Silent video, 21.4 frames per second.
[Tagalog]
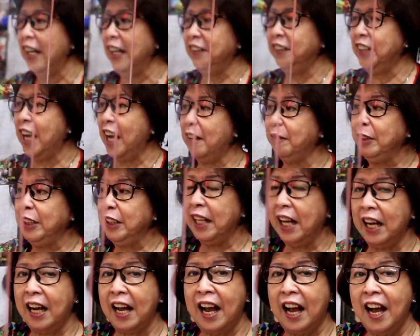Ang dami
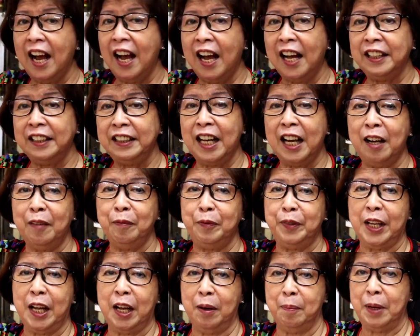nakahanap
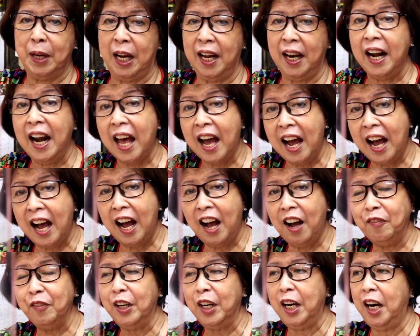ng mga
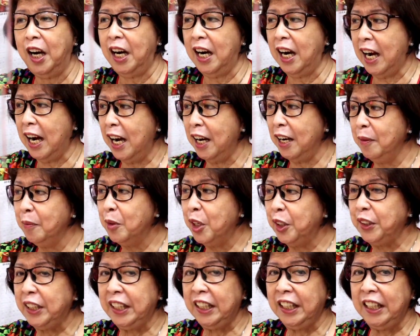love,
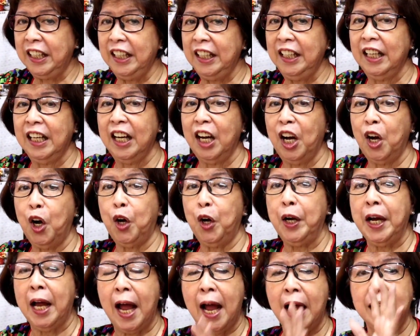harmony,
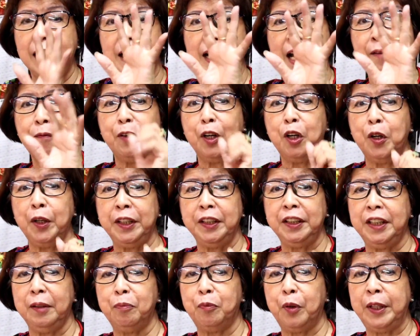Or, ang love oh,
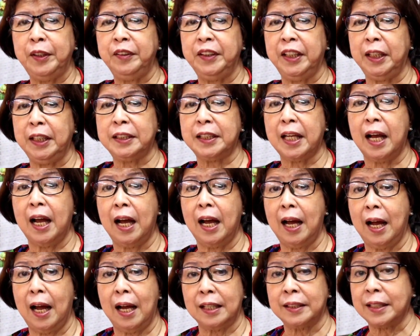hindi, hindi
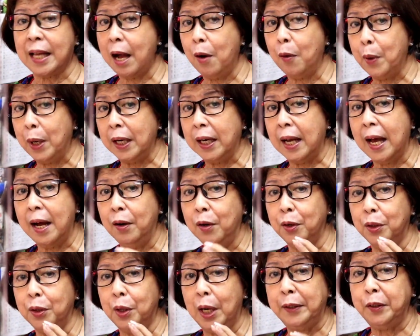sa asawa
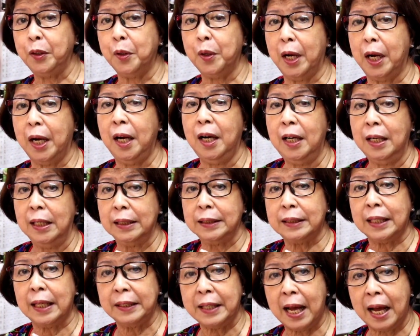lang o ano ah,
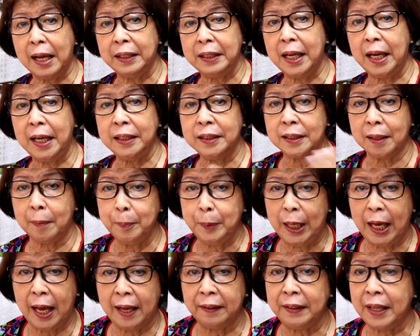sa nanay, sa
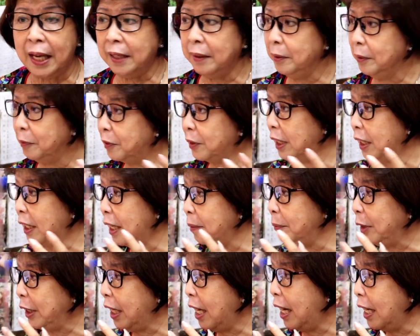biyanan,
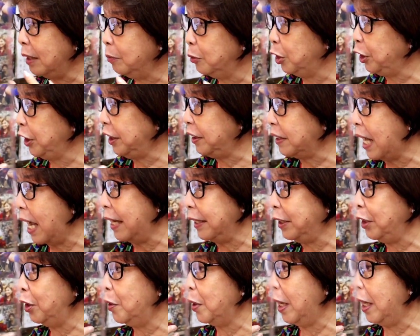para may harmony
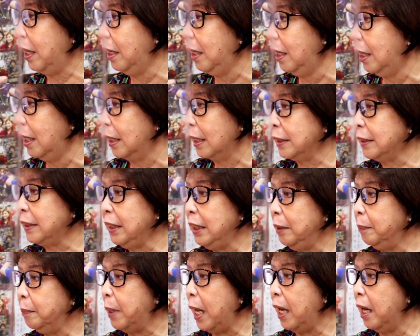tayo ha.
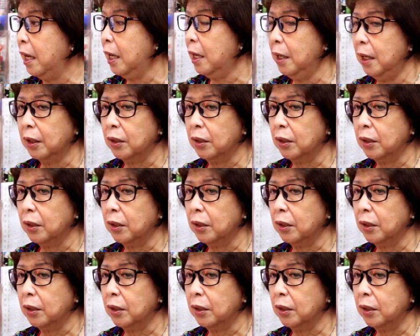Kasi iba,